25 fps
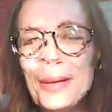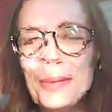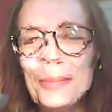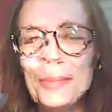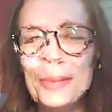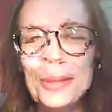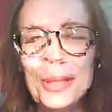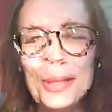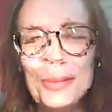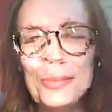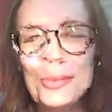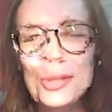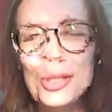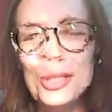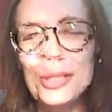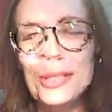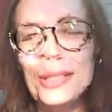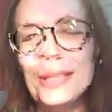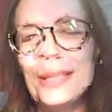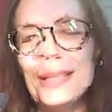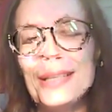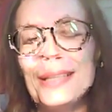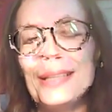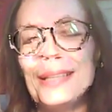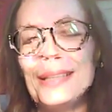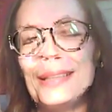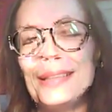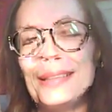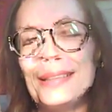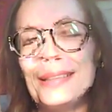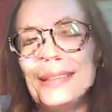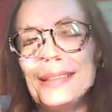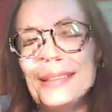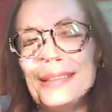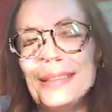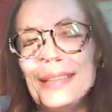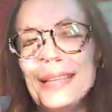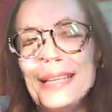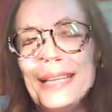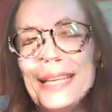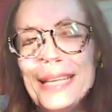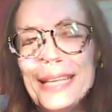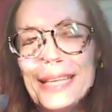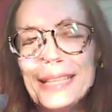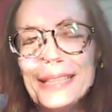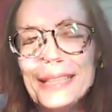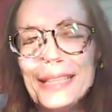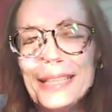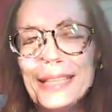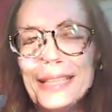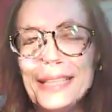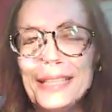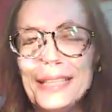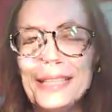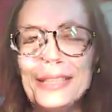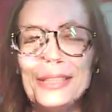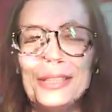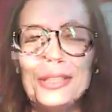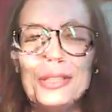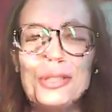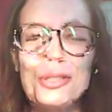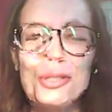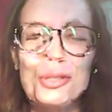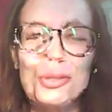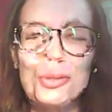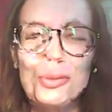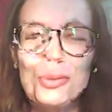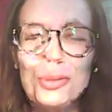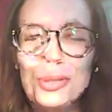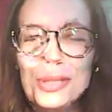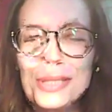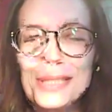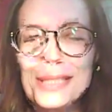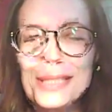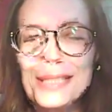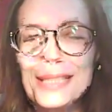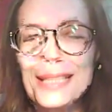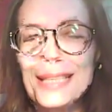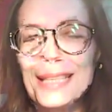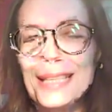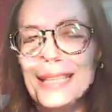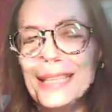потому что э, лето – это солнце,